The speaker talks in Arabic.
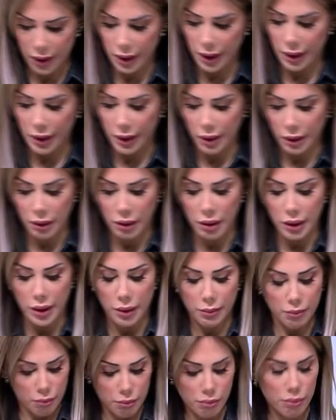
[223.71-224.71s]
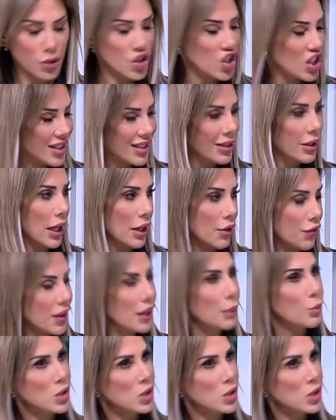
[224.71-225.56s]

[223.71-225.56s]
آه مش كتير يعني في